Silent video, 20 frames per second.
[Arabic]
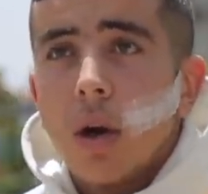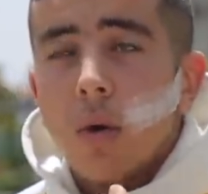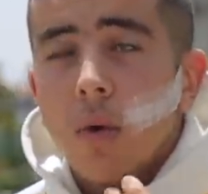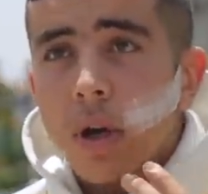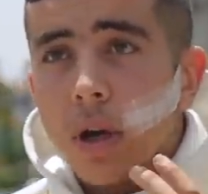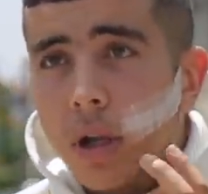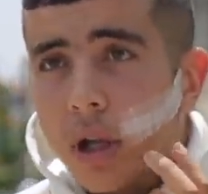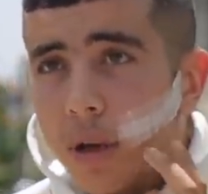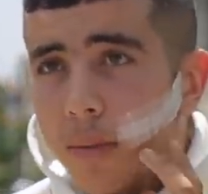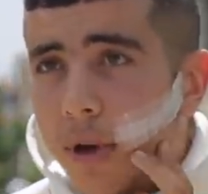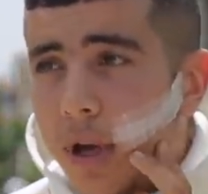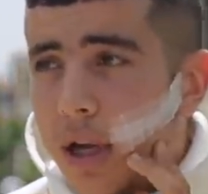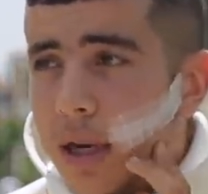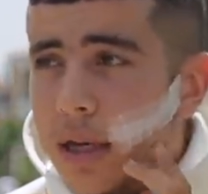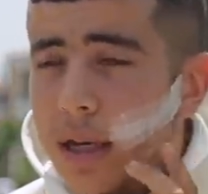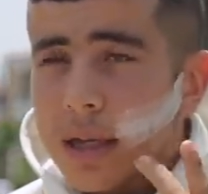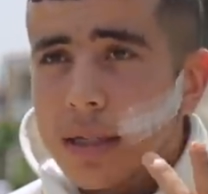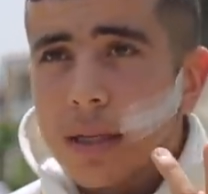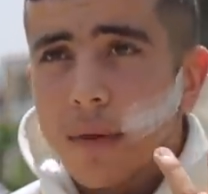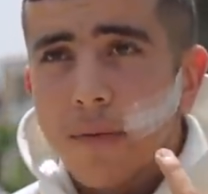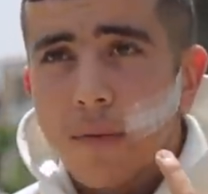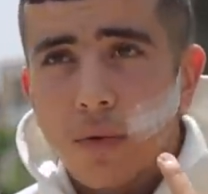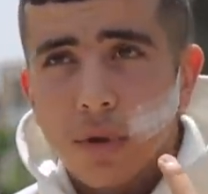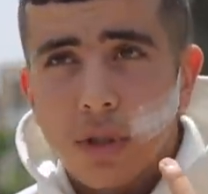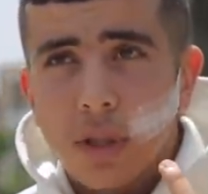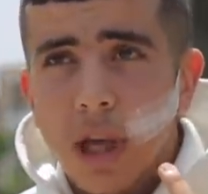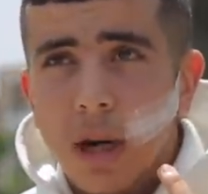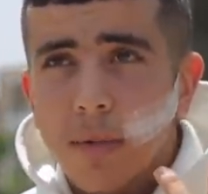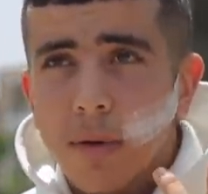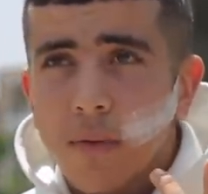وانا دابا على حسب
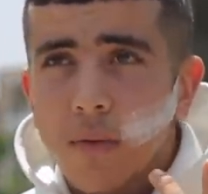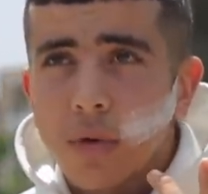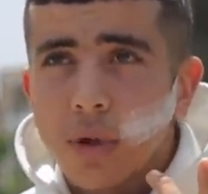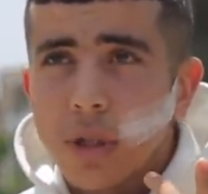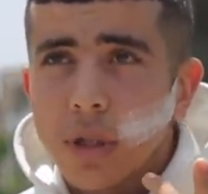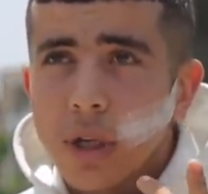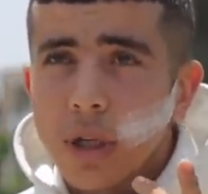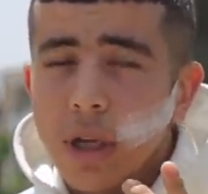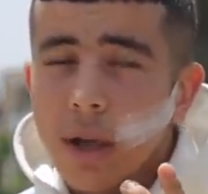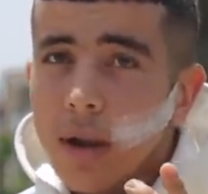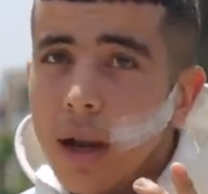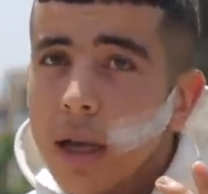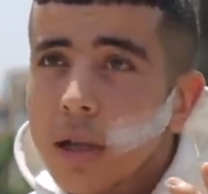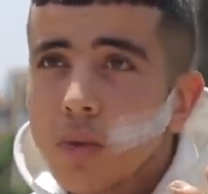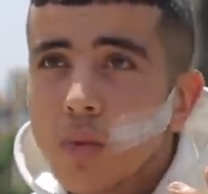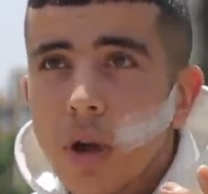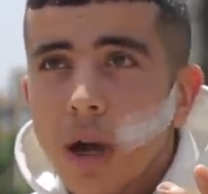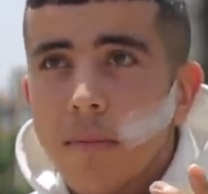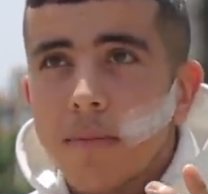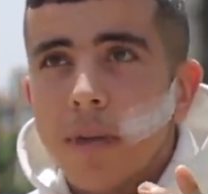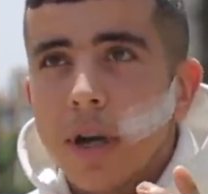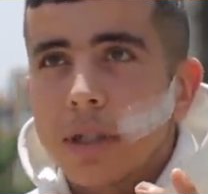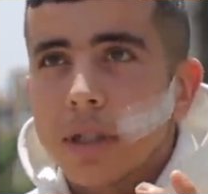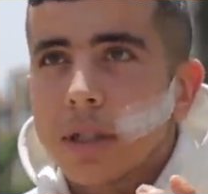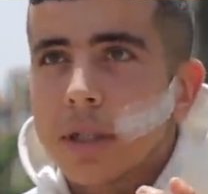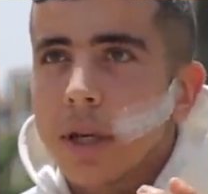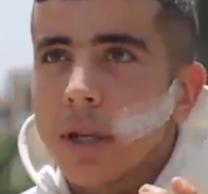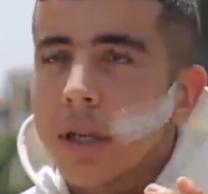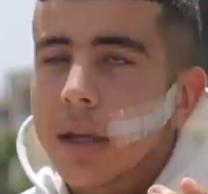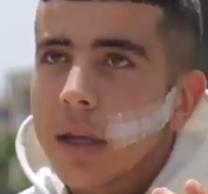الضربه في وجهك كدا توقف مع شي
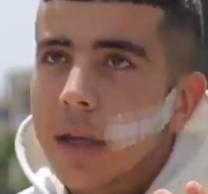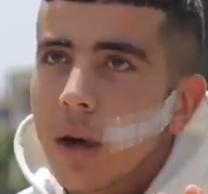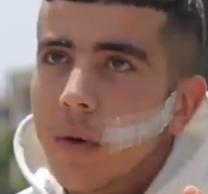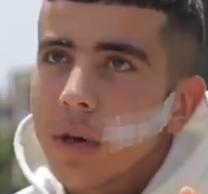شركه